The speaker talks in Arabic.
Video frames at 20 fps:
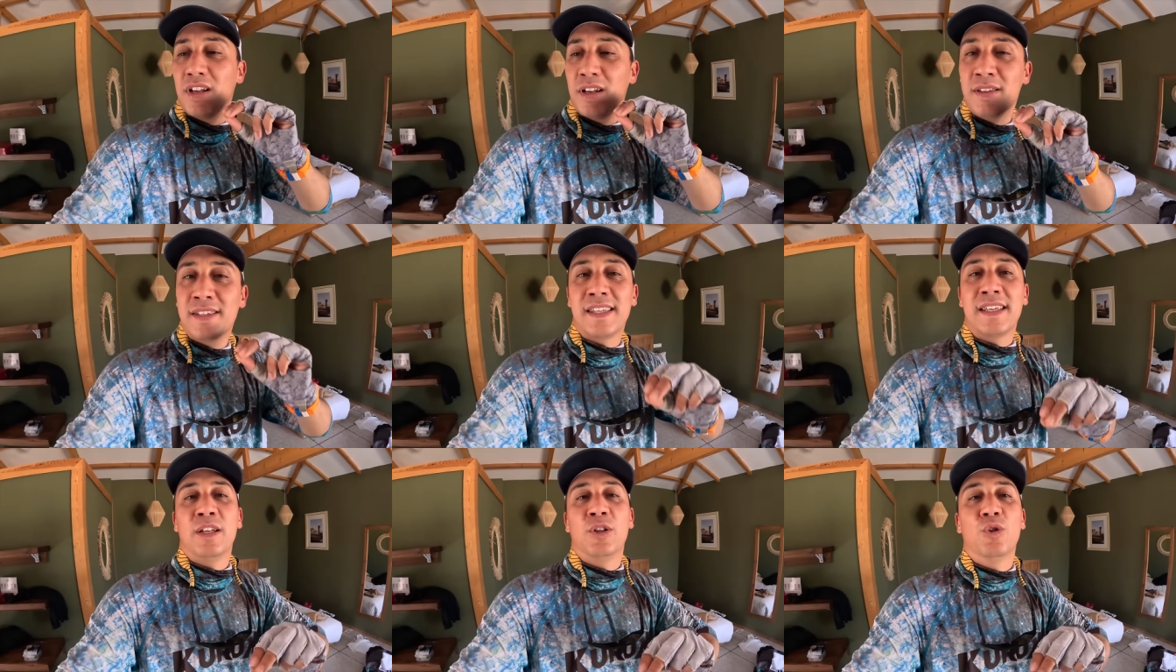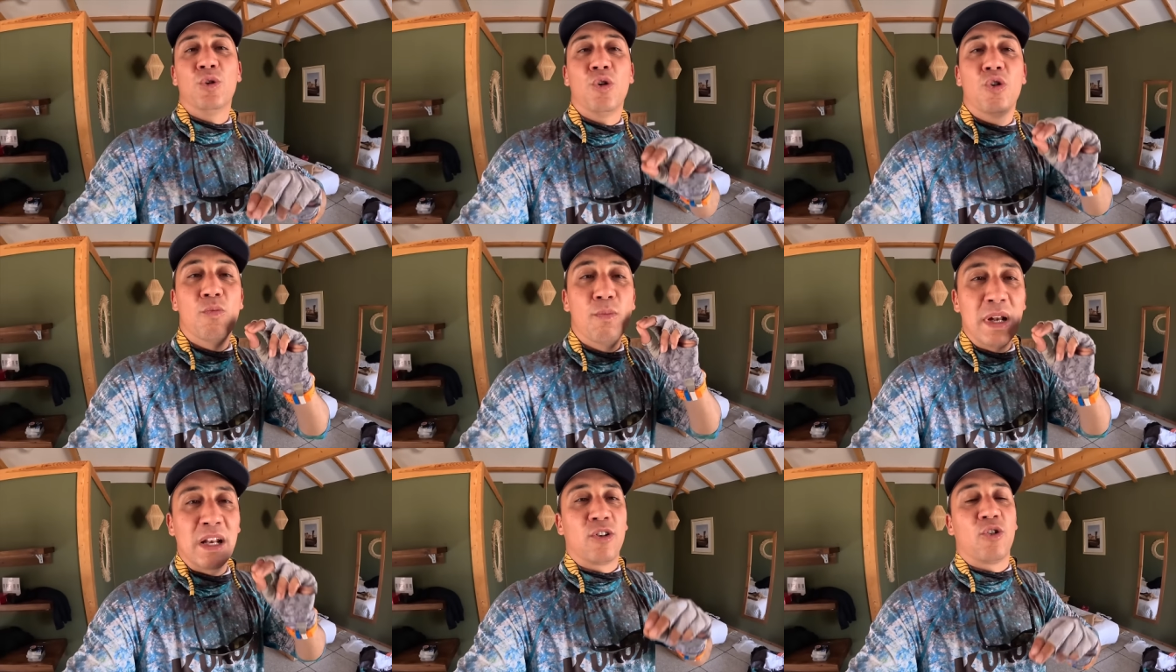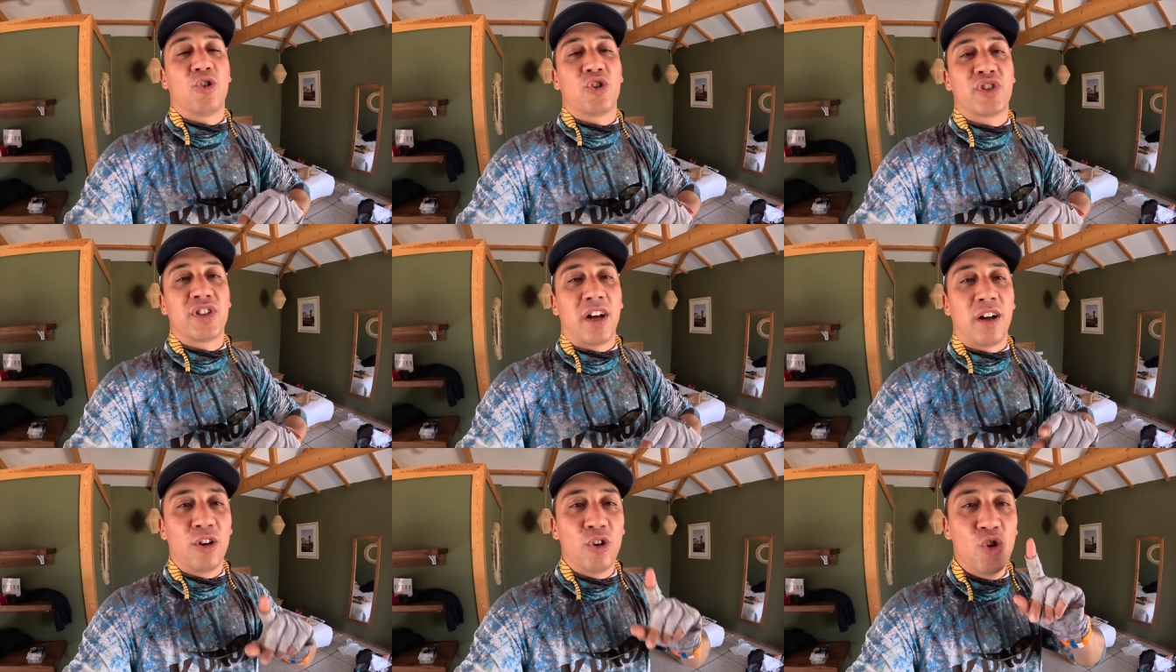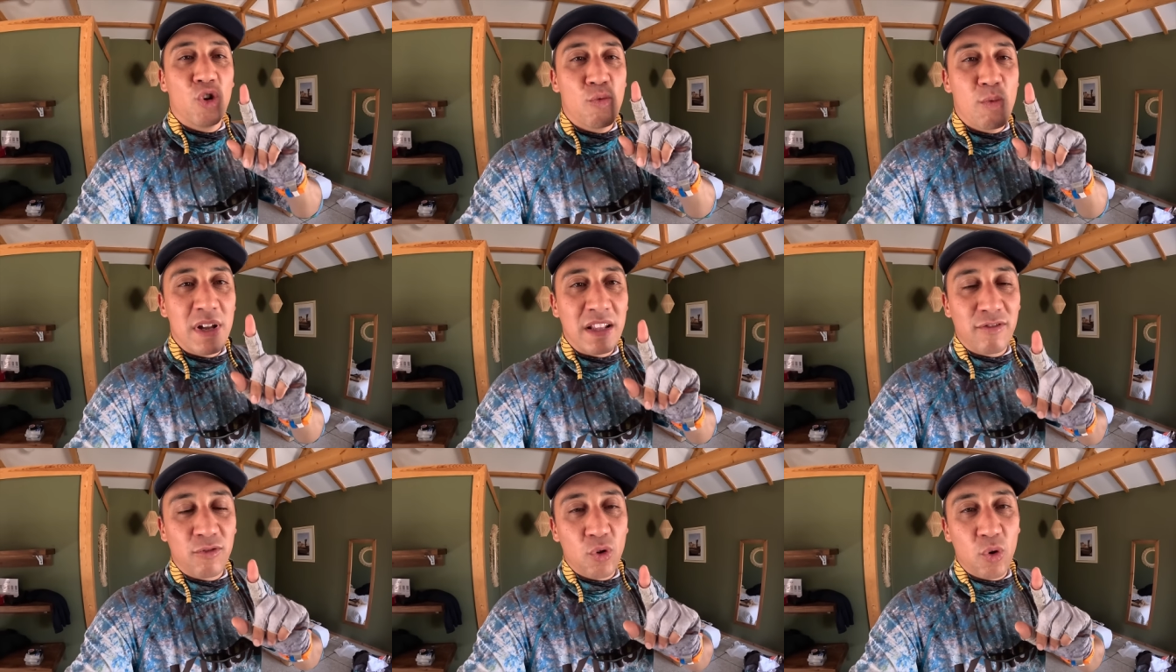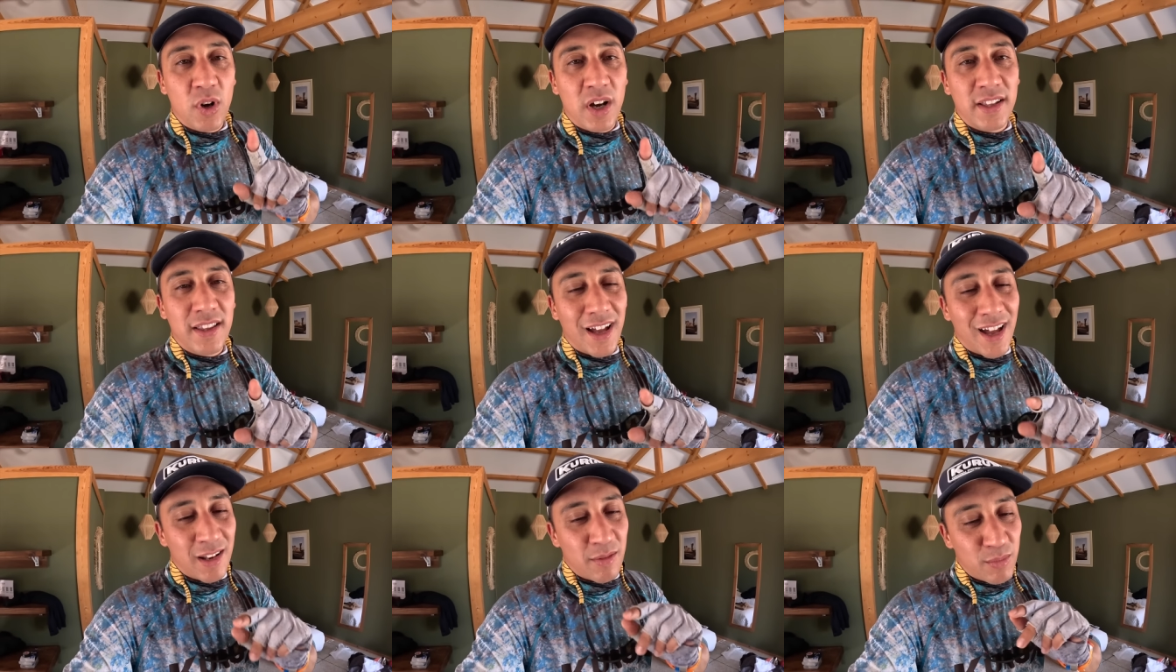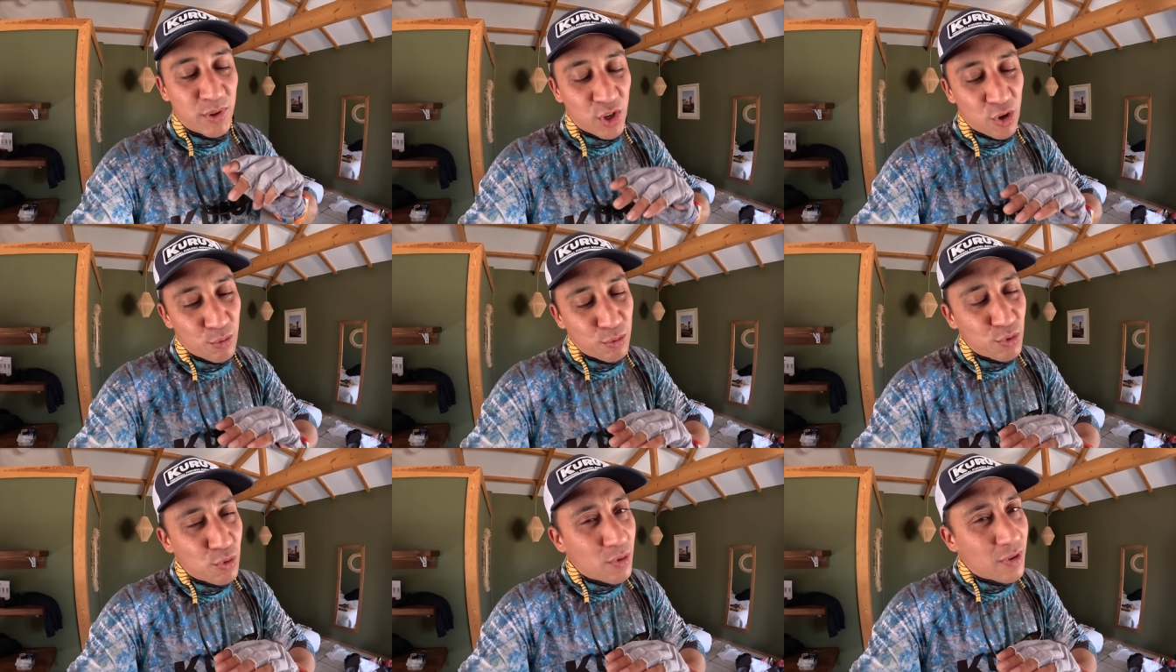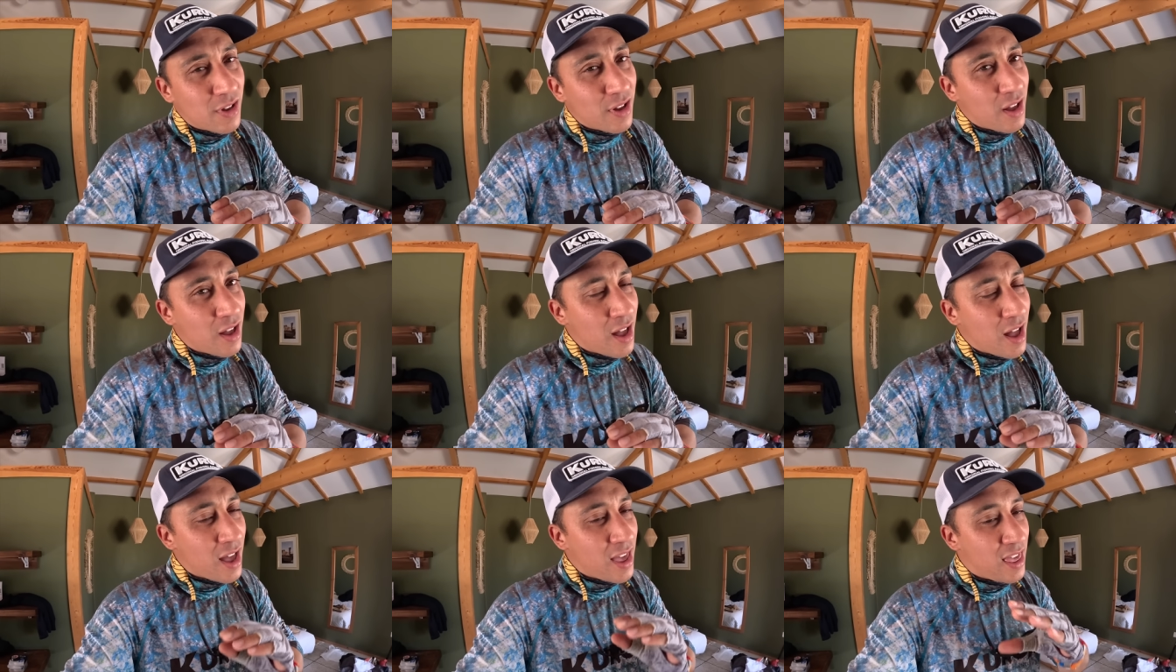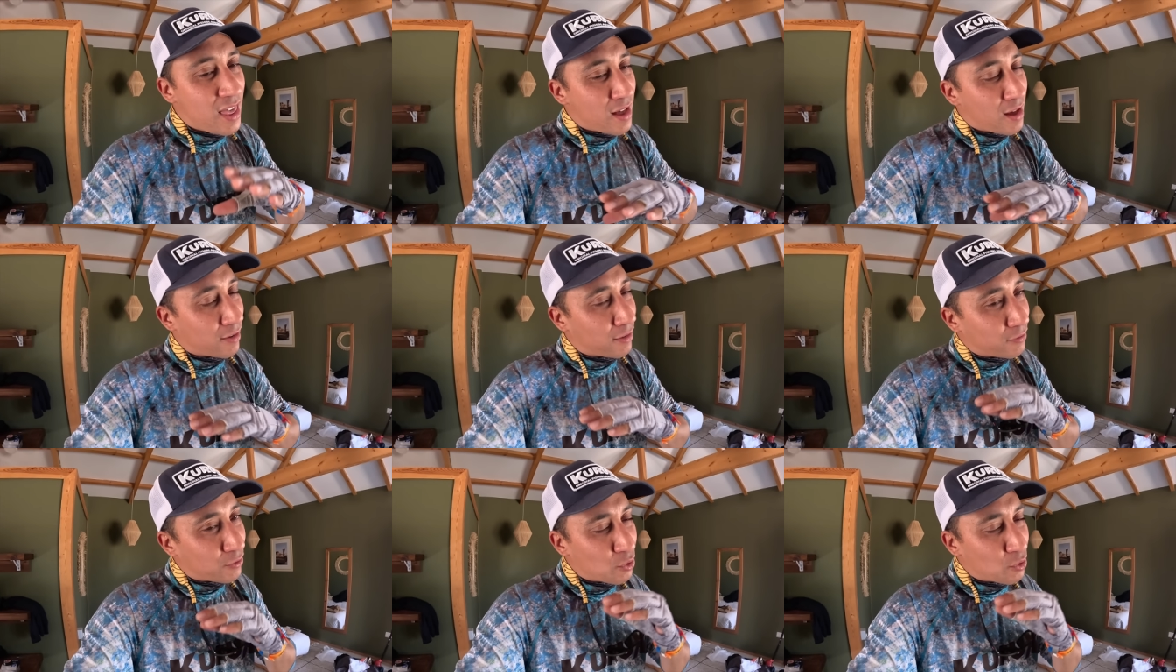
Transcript: نصيدوا من الكوشطه اليوم هذا الفلوغ هذا غنبداو بشويه